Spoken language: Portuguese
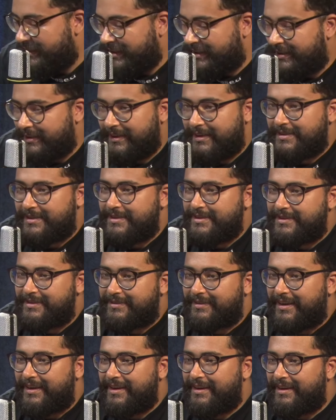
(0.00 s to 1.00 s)
aqui a gente
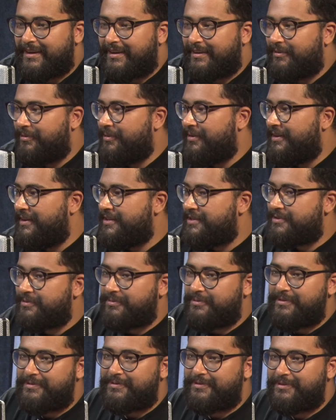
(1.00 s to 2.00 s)
tem a origem do,
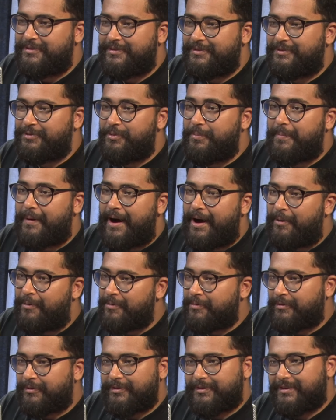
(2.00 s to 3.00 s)
do, do mal,
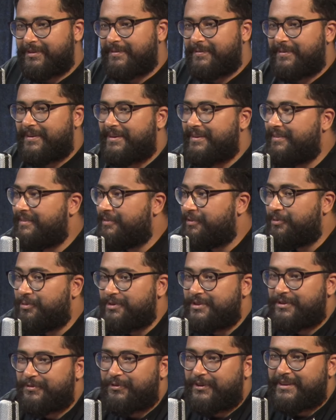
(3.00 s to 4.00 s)
que
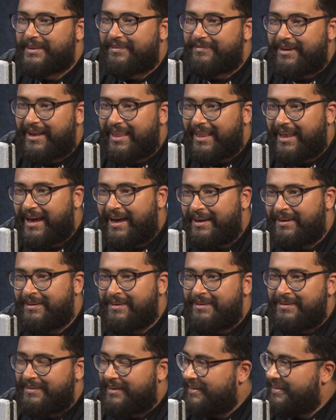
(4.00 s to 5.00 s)
Lúcifer estava lá,
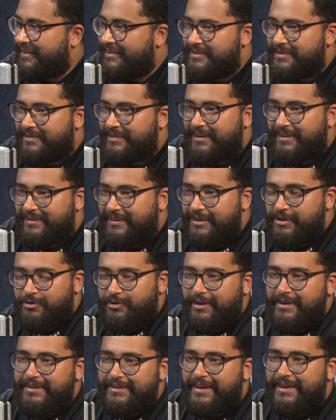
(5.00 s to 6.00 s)
e aqui a gente tem, tem a história
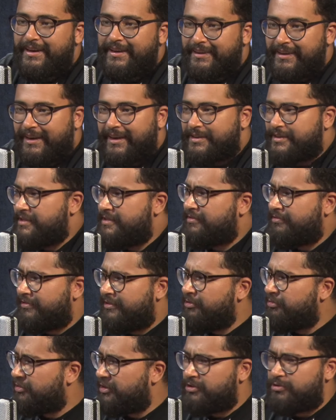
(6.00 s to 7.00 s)
inteira, né, que a gente vê no
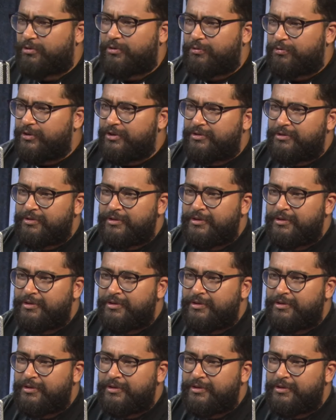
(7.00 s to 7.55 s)
grande conflito. Não só a